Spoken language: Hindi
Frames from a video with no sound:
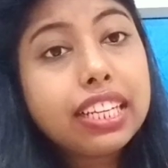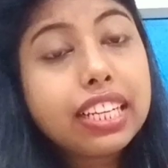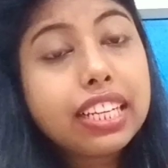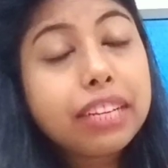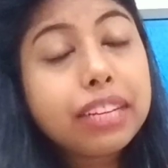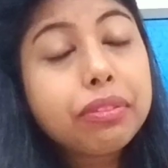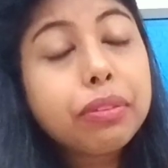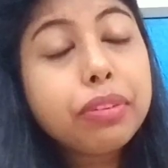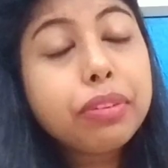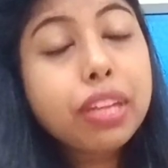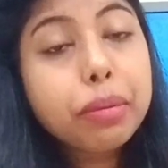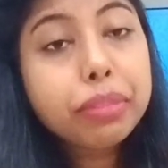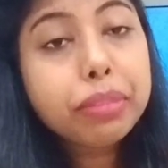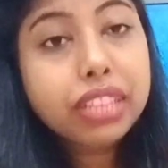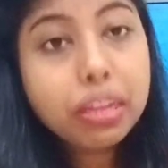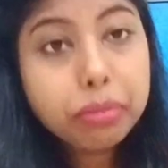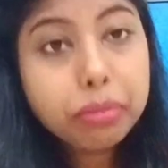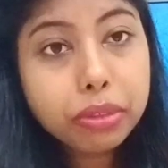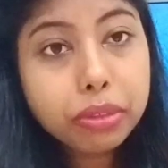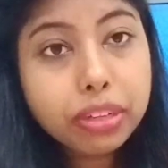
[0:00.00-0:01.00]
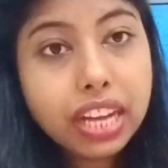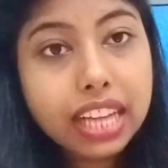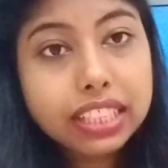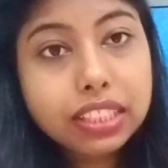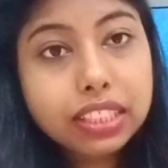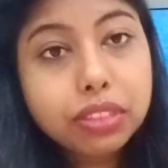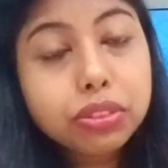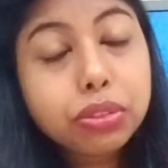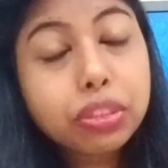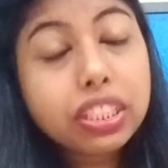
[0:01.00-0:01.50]
रेबोफ्लेबिन आप लोग
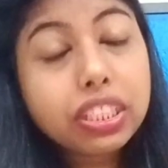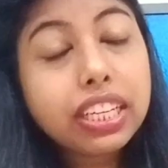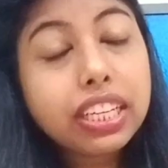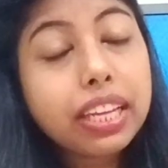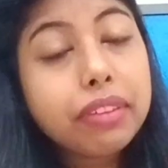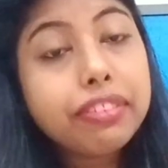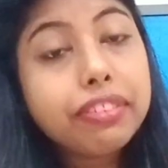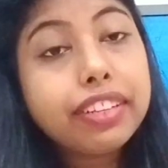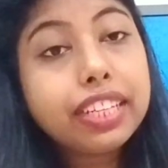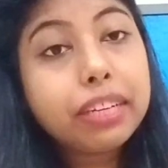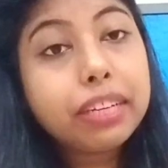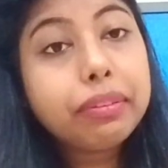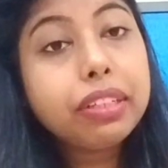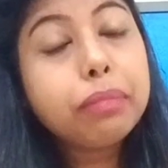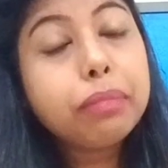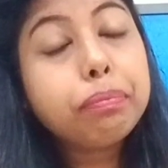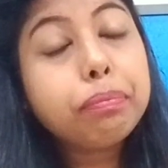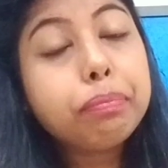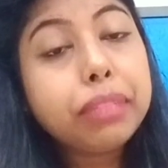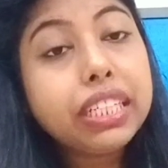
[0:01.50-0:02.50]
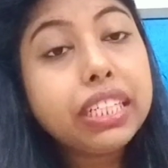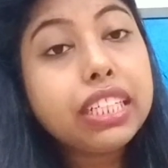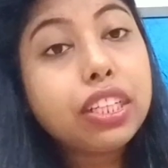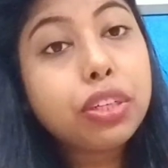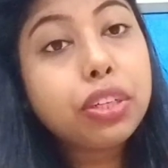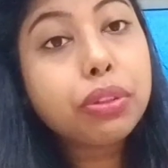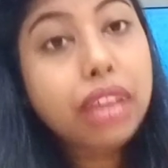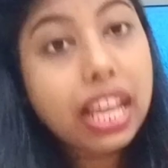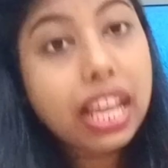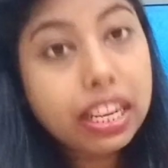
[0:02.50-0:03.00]
खाते हो जो कि है विटामिन बी
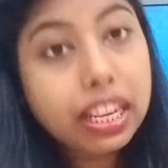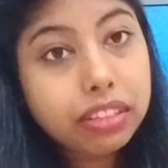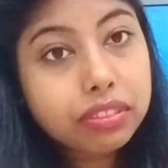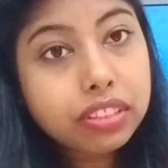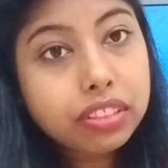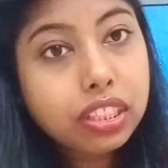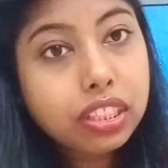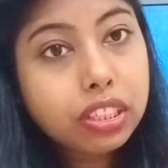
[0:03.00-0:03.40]
ट्वेल्व